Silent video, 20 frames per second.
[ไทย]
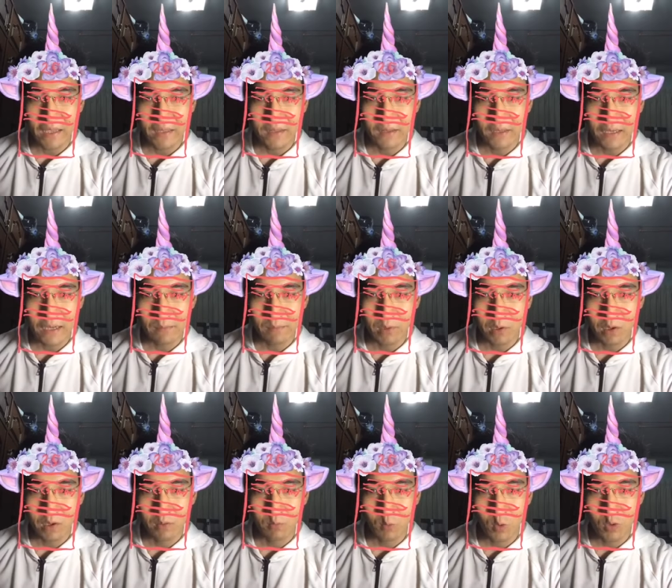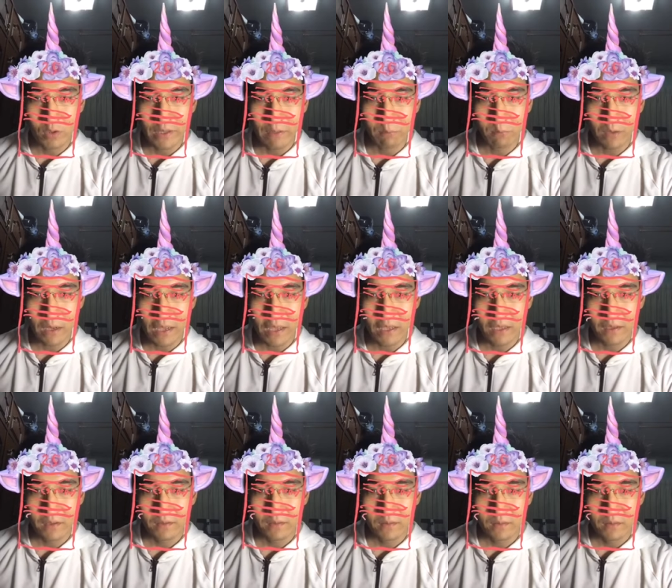นะครับ แล้วก็วงเล็บไว้
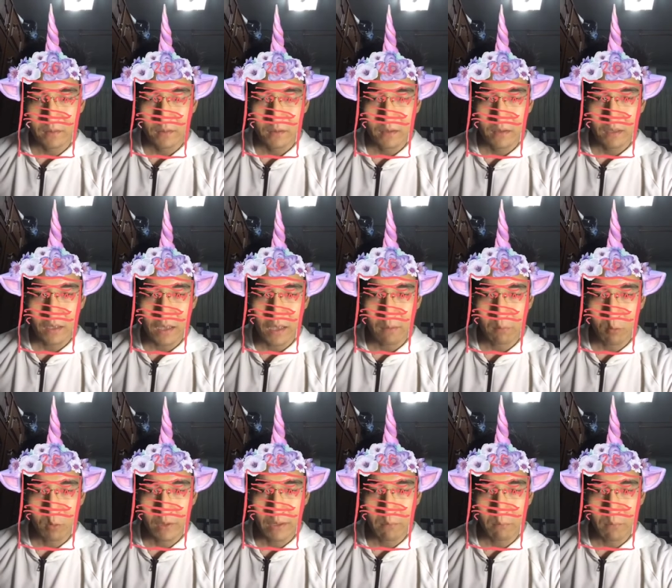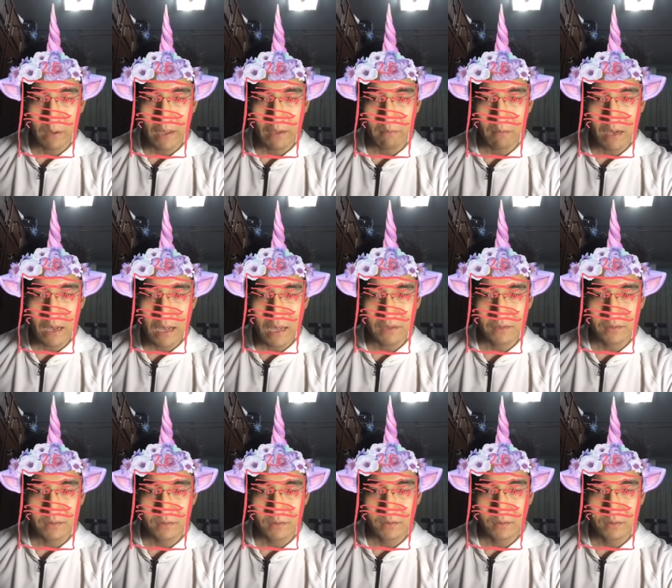อ่า วงเล็บไว้ว่า
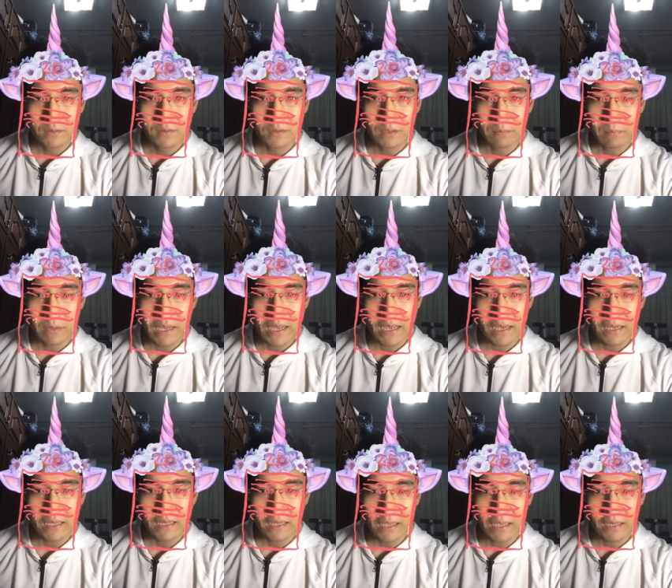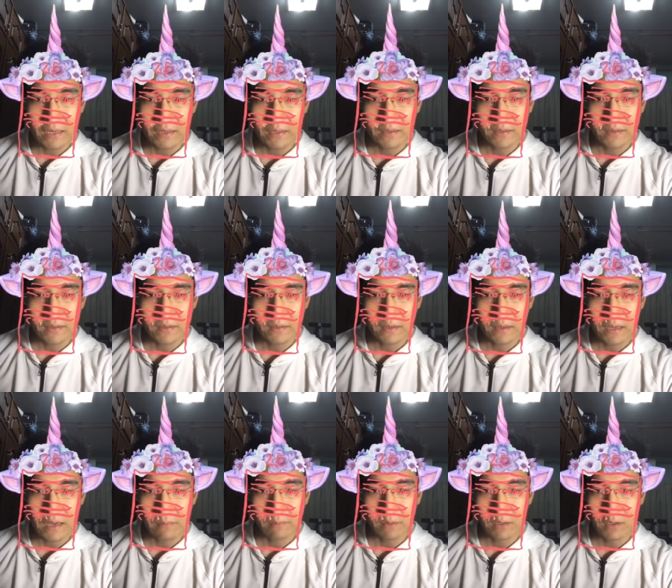15คะแนนนะครับ แล้